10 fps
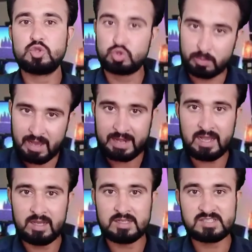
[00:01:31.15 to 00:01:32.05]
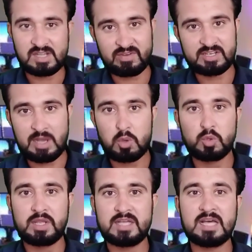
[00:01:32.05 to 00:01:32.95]
दोबारा सर्वर डाउन
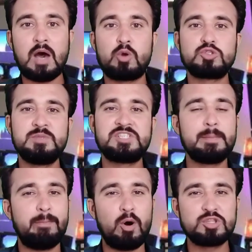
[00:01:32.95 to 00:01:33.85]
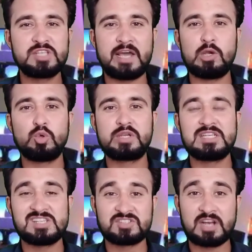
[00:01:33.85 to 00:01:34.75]
हो गया था और उसमें से बहुत सारे लोगों
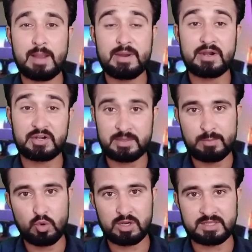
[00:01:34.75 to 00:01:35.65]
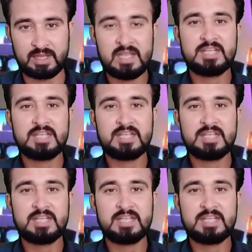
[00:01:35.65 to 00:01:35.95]
के सब्सक्राइबर रिमूव हो गए थे